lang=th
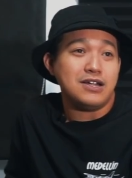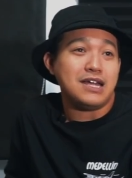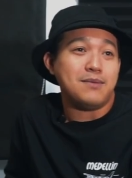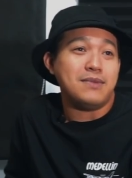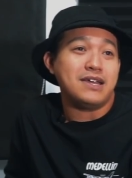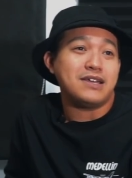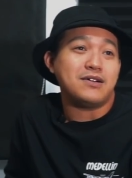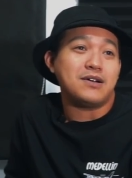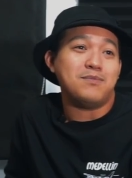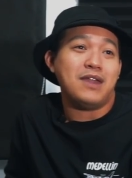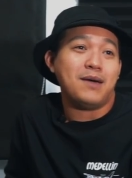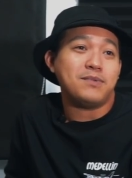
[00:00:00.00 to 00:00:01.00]
ก็ทำอะไรเกี่ยว
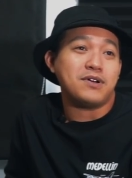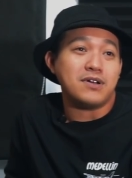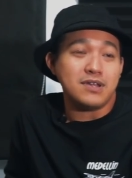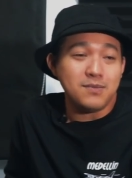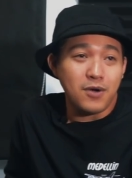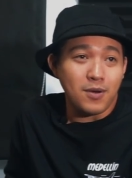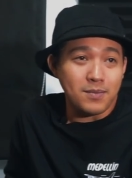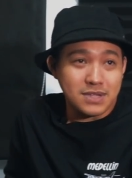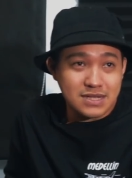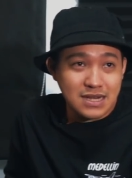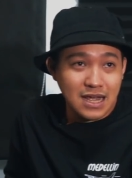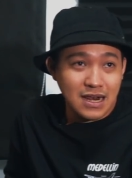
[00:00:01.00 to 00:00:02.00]
กับแรปเกี่ยวกับฮิปฮอปมา
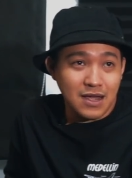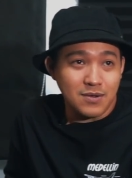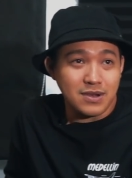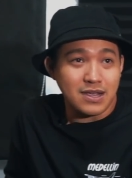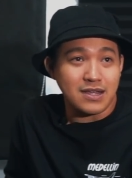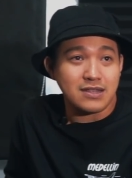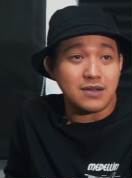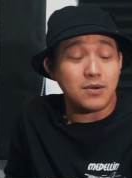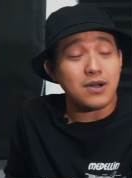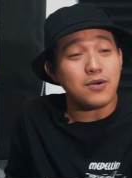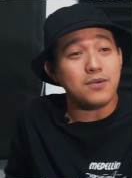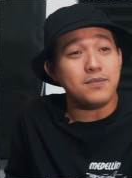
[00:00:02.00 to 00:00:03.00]
ตั้งนานแล้วอย่างเงี้ยแต่
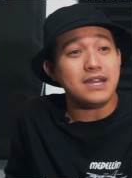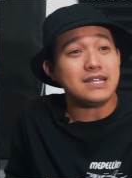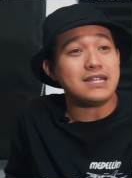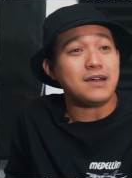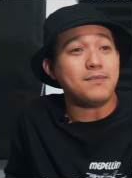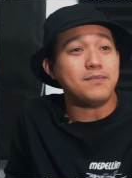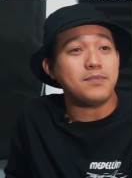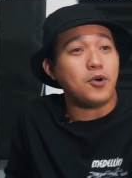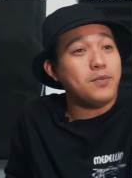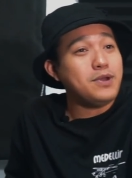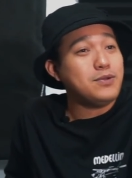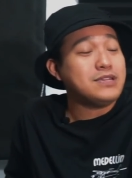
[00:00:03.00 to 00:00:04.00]
ว่าคนไม่ได้จำค
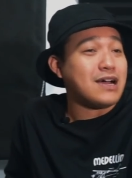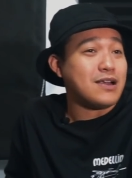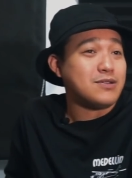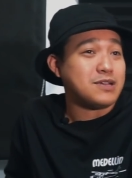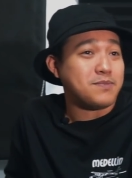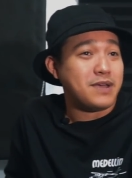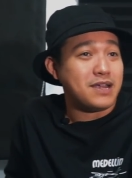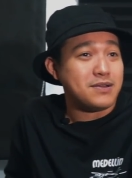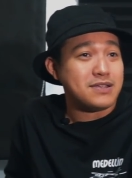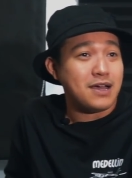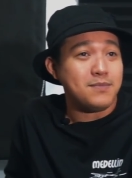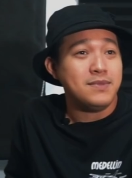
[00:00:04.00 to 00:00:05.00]
นไม่รู้จักเราจากเพลง
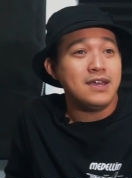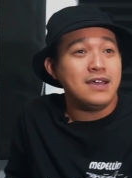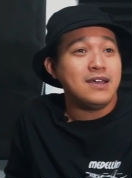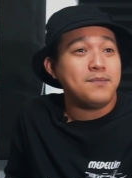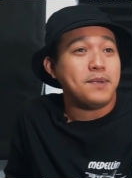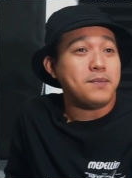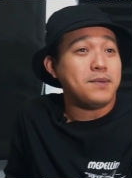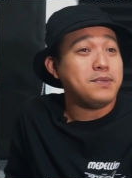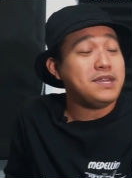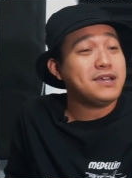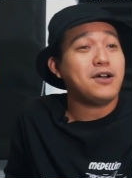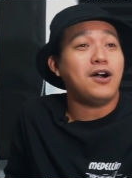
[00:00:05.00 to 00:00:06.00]
ด้วยซ้ำไปเป็น
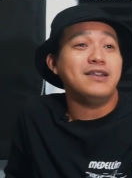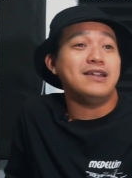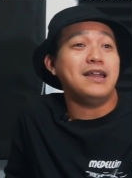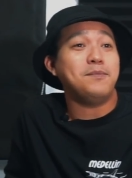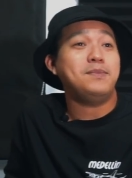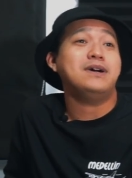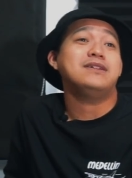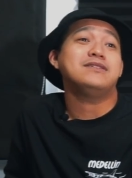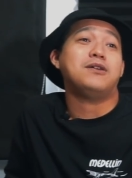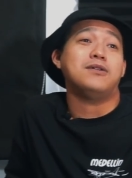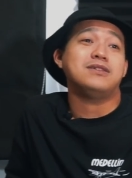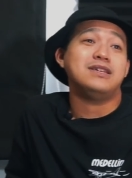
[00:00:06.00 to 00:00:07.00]
พิธีกรเดอะแรปเปอร์ต้อง
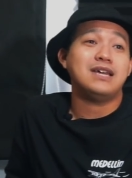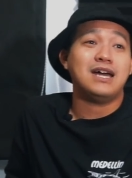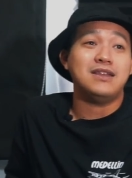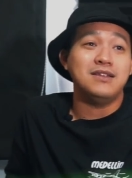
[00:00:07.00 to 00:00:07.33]
2ซีซั่น